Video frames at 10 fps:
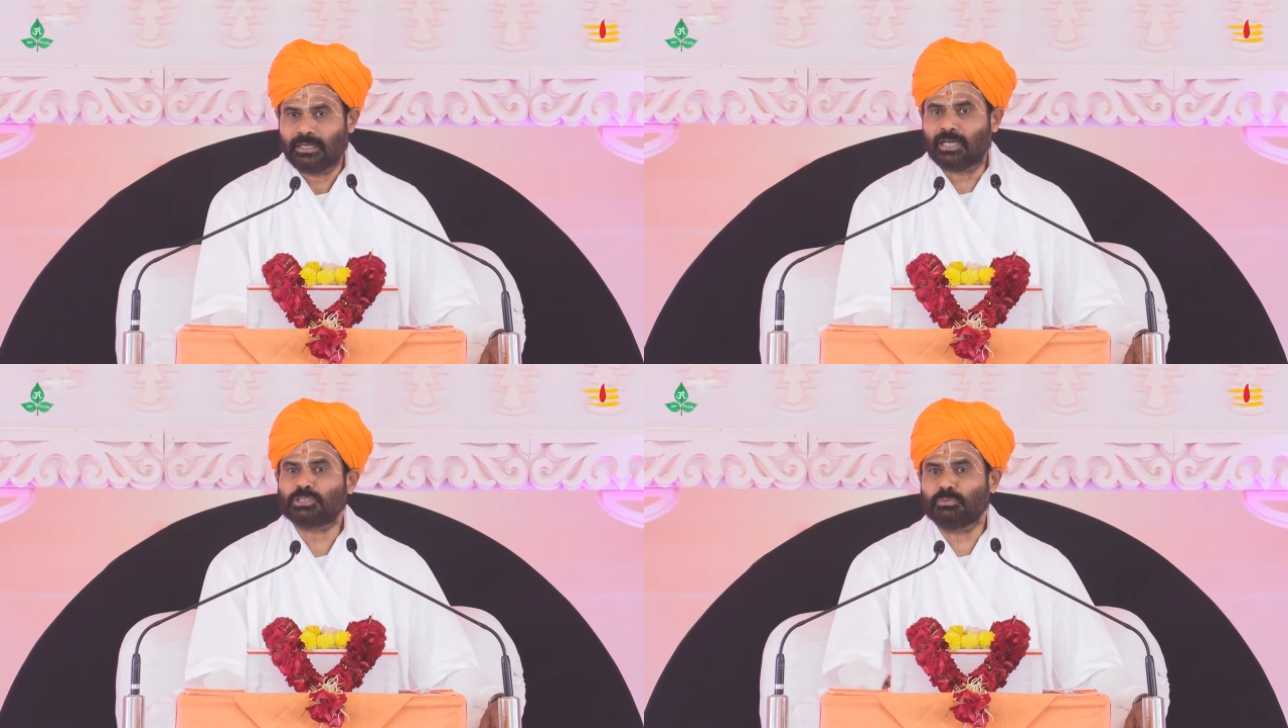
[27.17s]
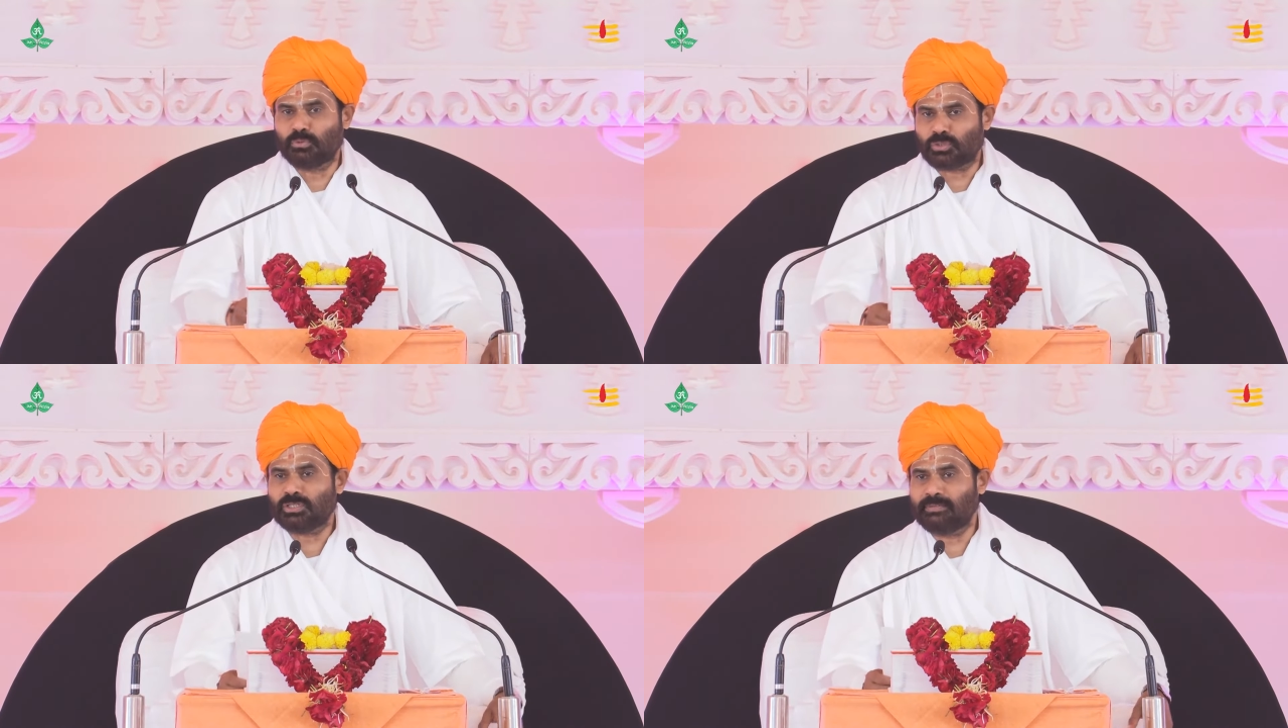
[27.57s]

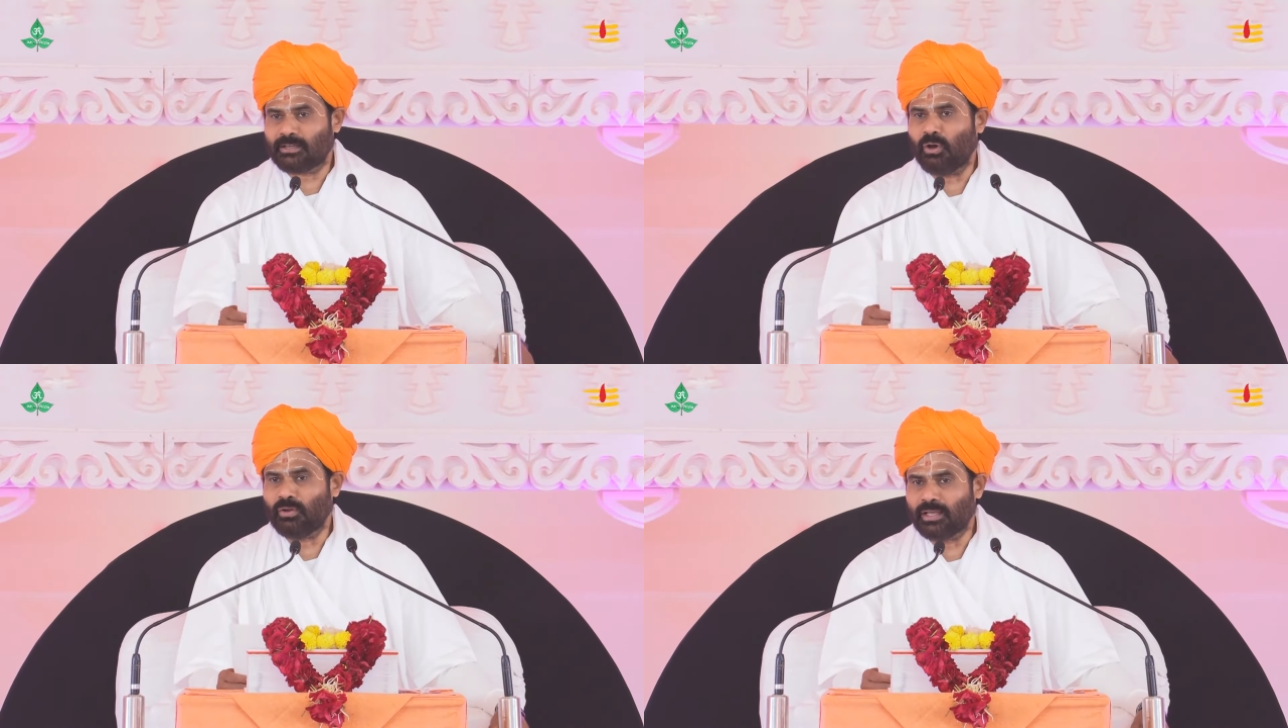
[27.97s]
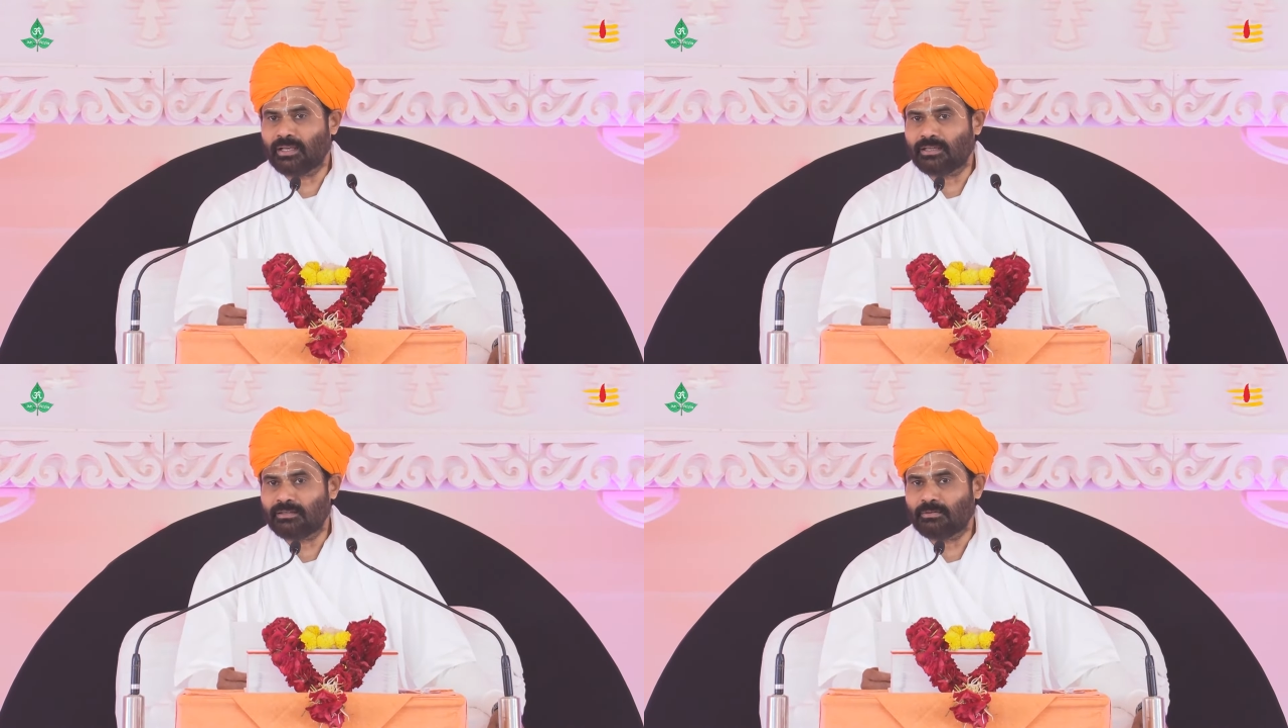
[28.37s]
अष्टमूर्ति में कौन
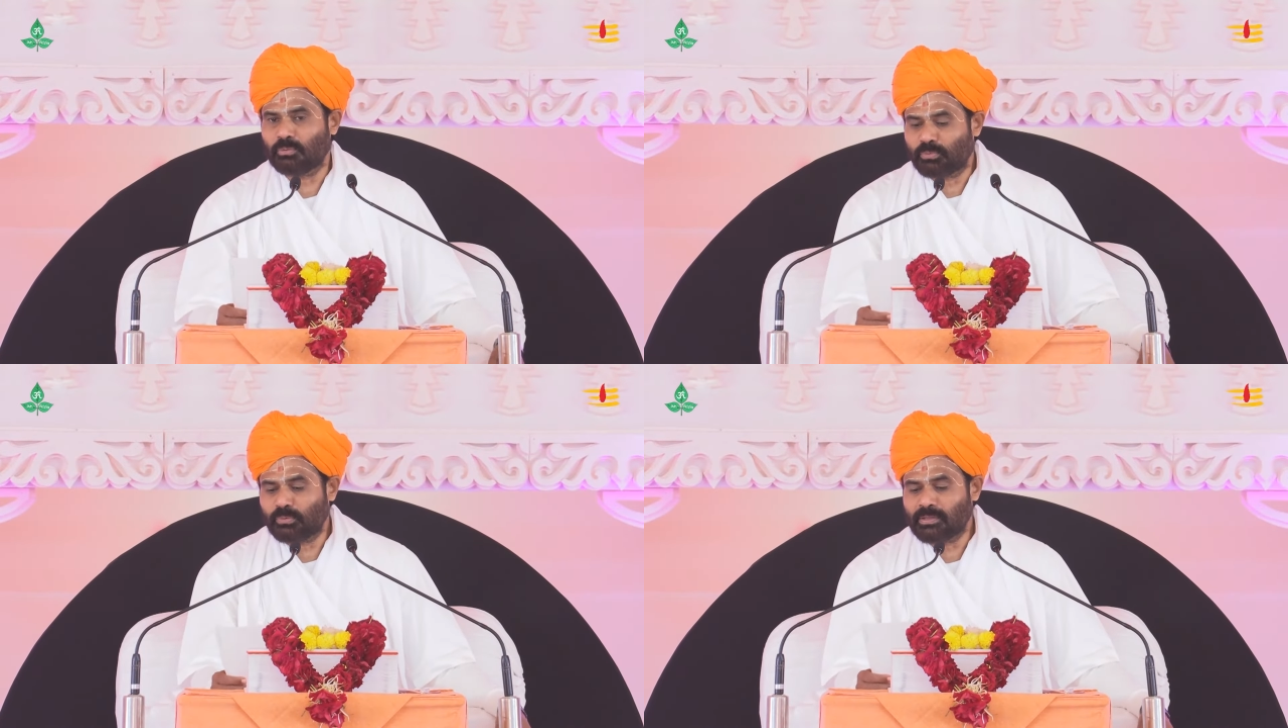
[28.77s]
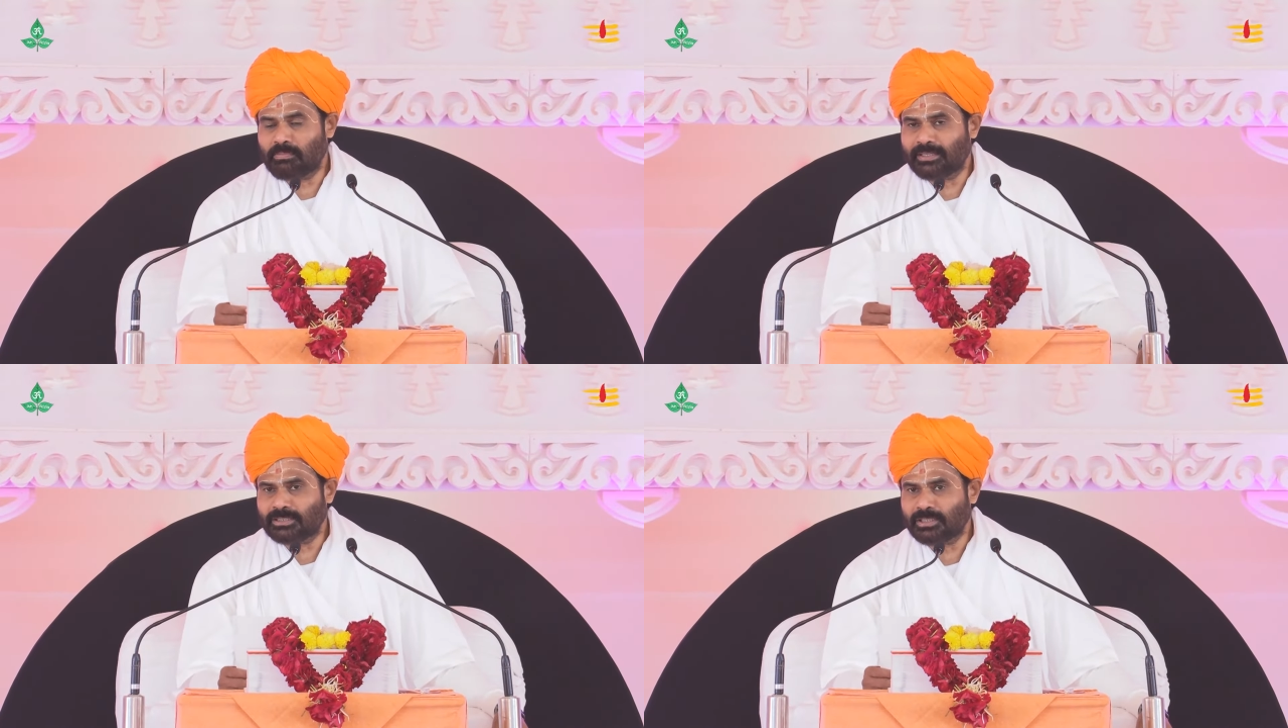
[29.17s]
है वो भूमि
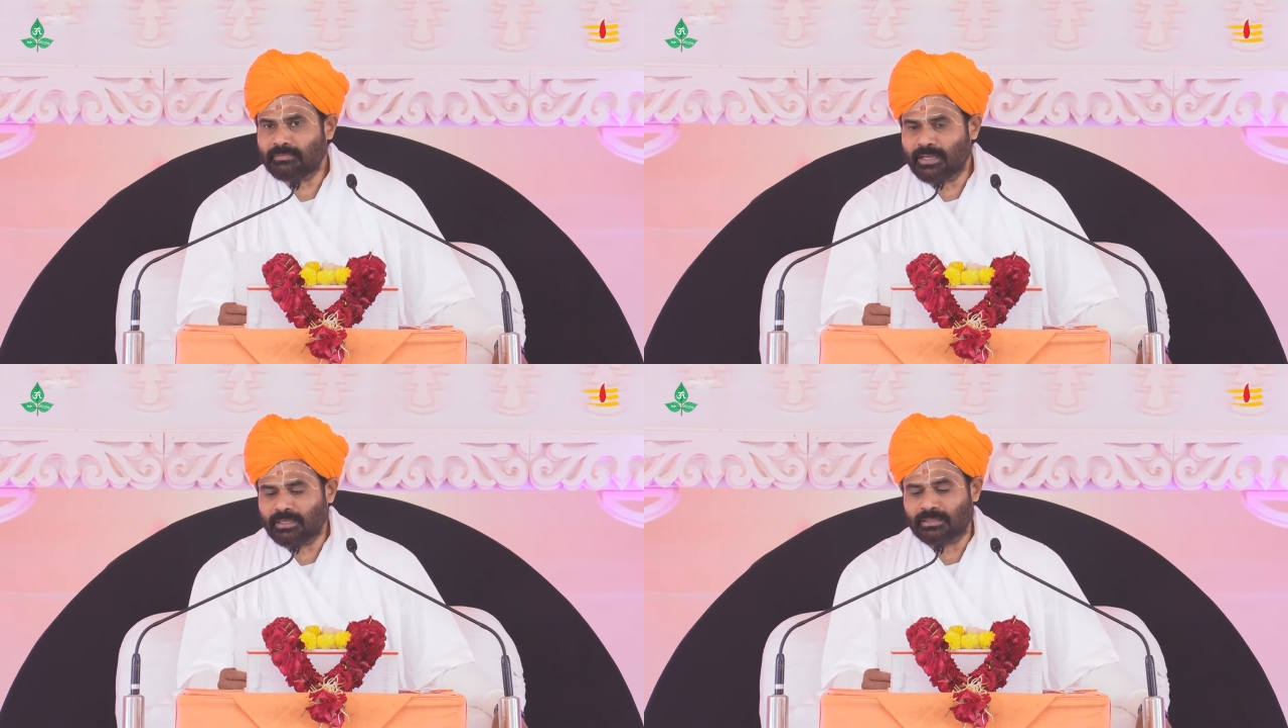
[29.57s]
भी शिव है